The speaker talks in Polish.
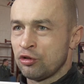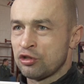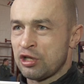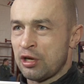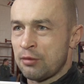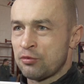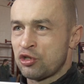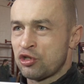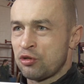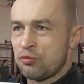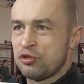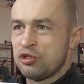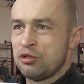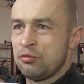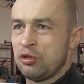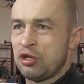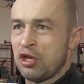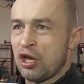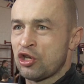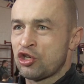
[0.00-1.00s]
to staram się zrobić z
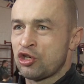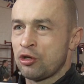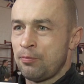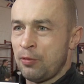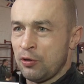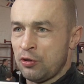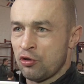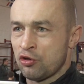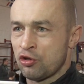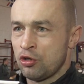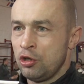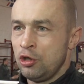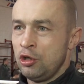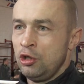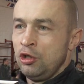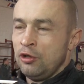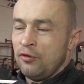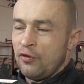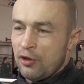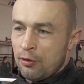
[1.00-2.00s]
nimi tarczę po to,
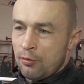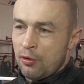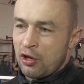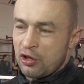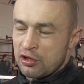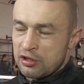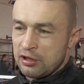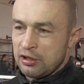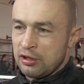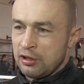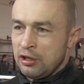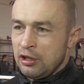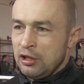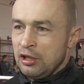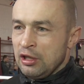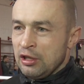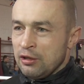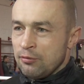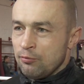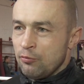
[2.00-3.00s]
wiadomo, jak jest,
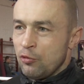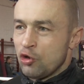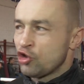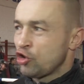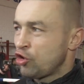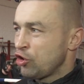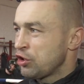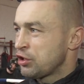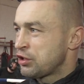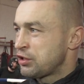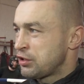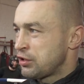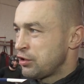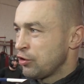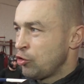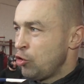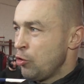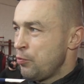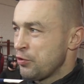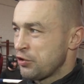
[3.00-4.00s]
może to jest
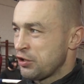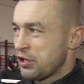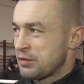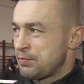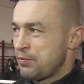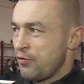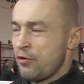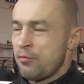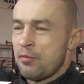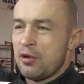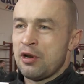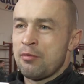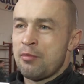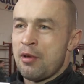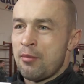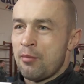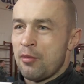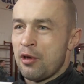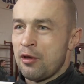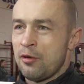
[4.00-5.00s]
głupie zaraz powiem, ale
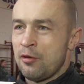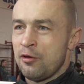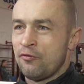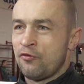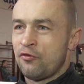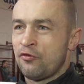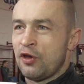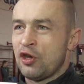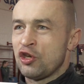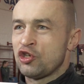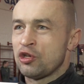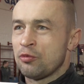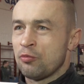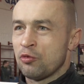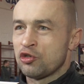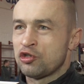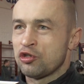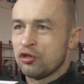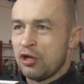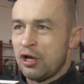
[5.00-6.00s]
mam e, więź
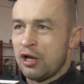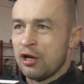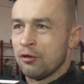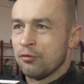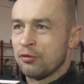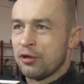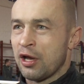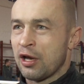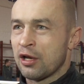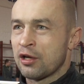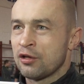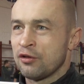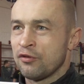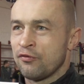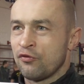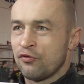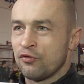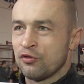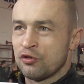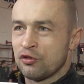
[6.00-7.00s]
emocjonalną, tak,
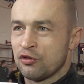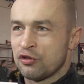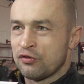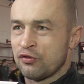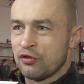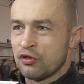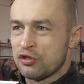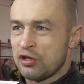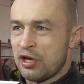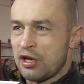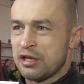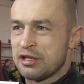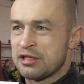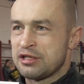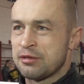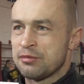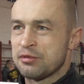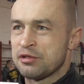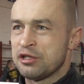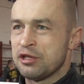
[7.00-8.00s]
związane
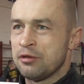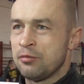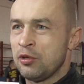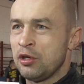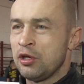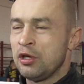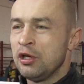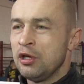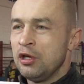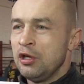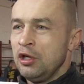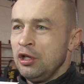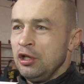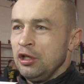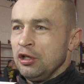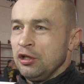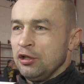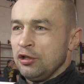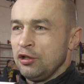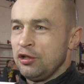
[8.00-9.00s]
z, z nimi
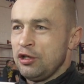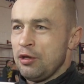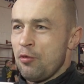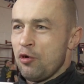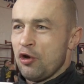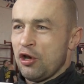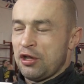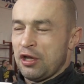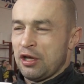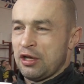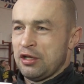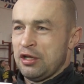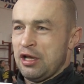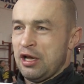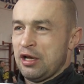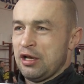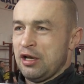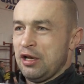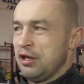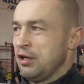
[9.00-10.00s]
i nie mogę tak
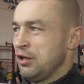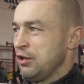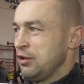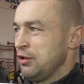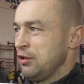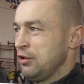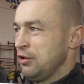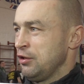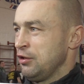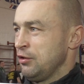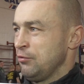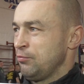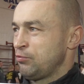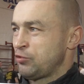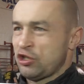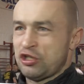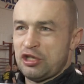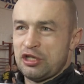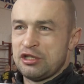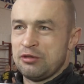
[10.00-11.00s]
nagle
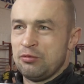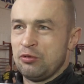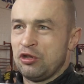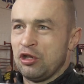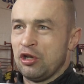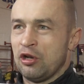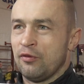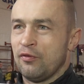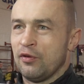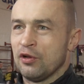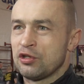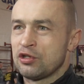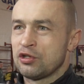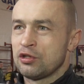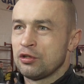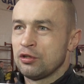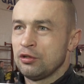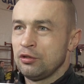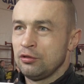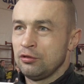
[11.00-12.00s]
przestać z nimi trenować.
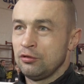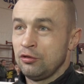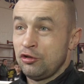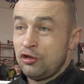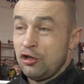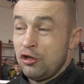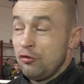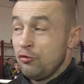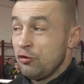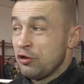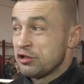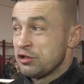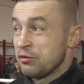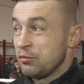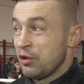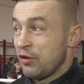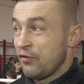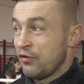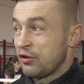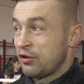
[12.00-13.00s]
No trenuję z
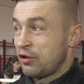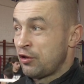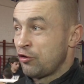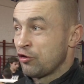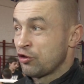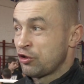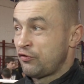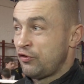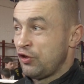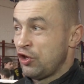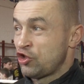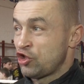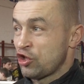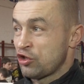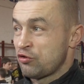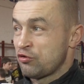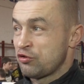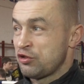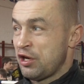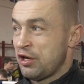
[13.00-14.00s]
nimi, nawet tylko chwilę
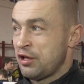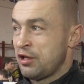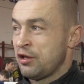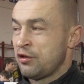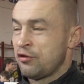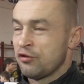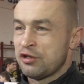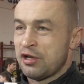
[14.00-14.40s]
czasu znajdę, to